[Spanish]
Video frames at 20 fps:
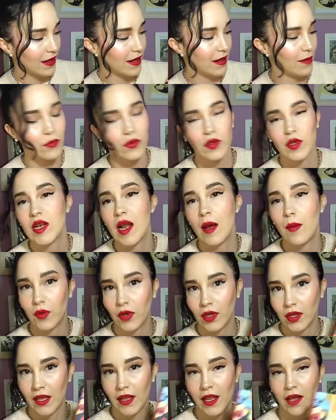y pues la
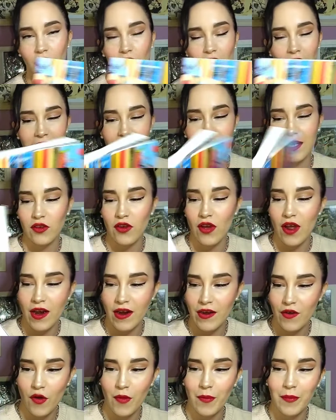portada con las
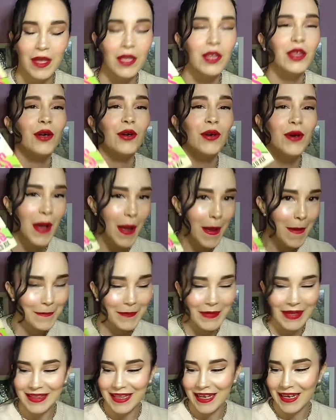señoras rompiendo
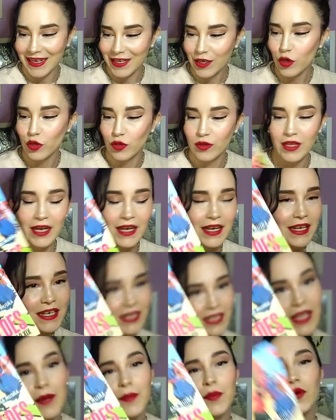ventanas con
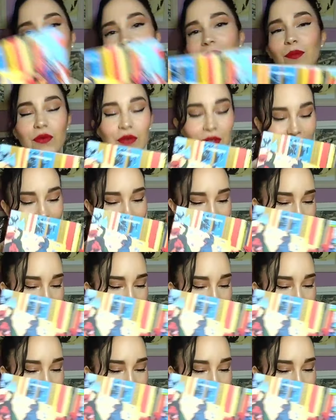trajes de época, pues